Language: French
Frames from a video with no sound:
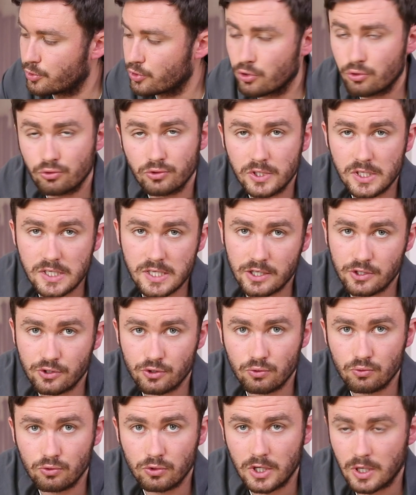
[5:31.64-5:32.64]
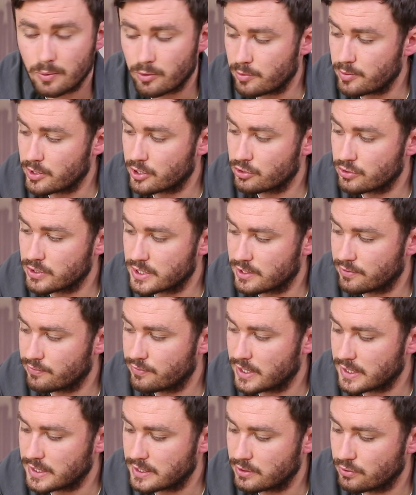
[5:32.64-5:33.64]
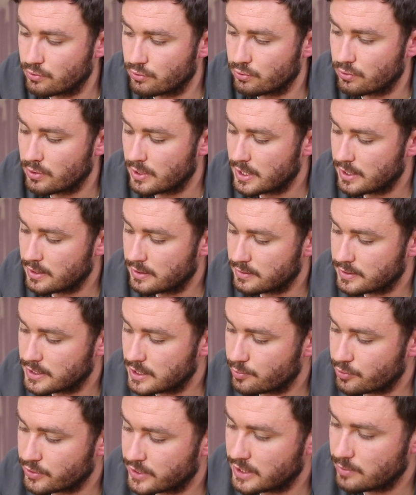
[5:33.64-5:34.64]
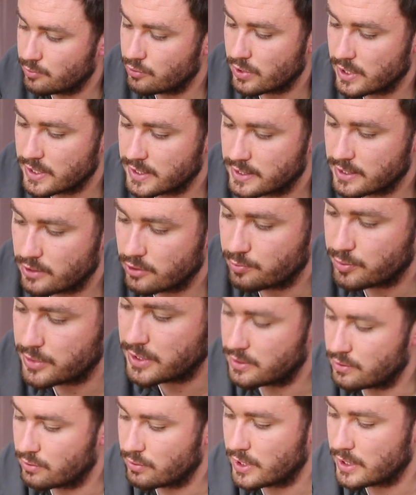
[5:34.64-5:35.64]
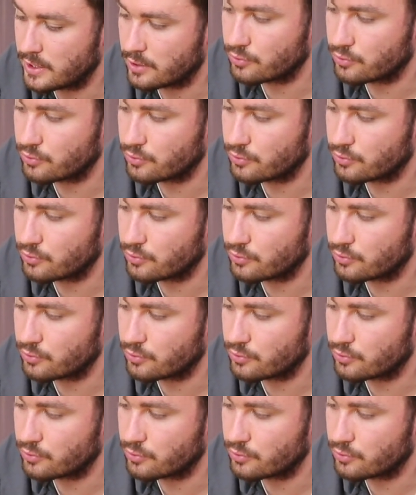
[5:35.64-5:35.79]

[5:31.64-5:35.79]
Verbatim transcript: pendant l'utilisation ou autre, la première chose à faire c'est de, si possible, de laisser le pistolet